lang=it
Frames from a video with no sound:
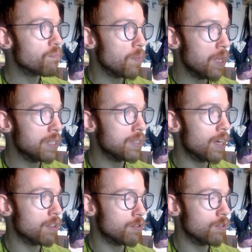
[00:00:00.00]
È
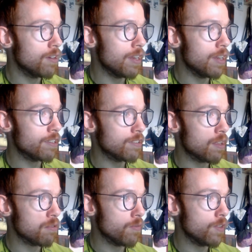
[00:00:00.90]
stato
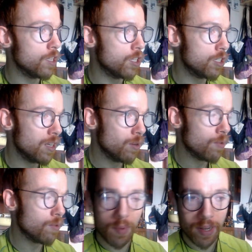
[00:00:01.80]
rilasciato il
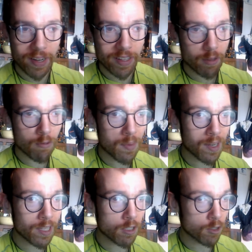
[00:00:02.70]
25 aprile del
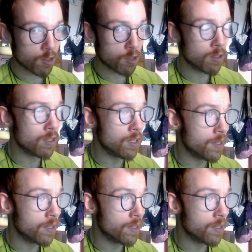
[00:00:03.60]
2018